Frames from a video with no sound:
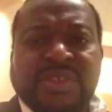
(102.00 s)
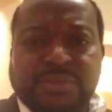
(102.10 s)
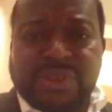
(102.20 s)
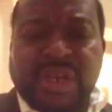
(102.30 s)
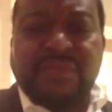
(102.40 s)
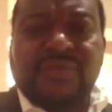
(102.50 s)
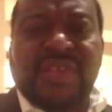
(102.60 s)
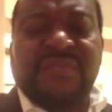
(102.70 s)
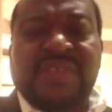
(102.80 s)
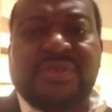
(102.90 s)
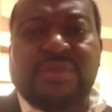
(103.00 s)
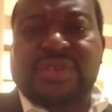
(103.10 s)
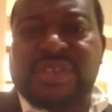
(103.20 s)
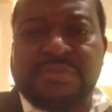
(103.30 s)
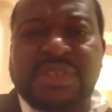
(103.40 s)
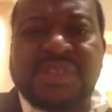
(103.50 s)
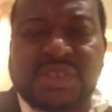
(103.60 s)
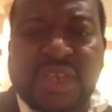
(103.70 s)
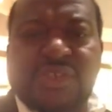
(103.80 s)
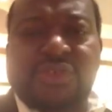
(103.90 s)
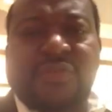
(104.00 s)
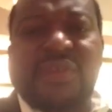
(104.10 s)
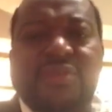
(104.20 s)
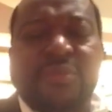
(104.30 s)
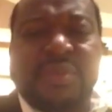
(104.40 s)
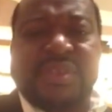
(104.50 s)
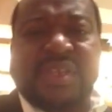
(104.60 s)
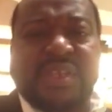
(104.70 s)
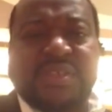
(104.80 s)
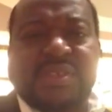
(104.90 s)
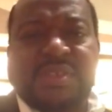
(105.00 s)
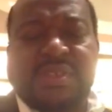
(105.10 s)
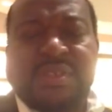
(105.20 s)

C'est pour cela que nous vous invitons. Samedi 5 janvier 2013,